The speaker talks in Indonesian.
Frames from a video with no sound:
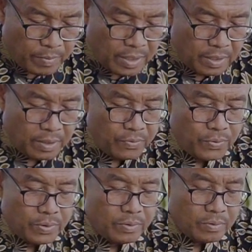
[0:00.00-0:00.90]
bal
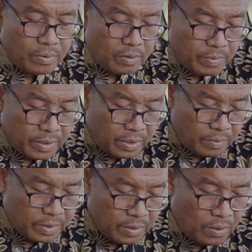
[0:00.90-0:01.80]
yafrudu kullu maitin
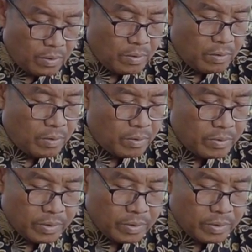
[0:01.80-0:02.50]
oh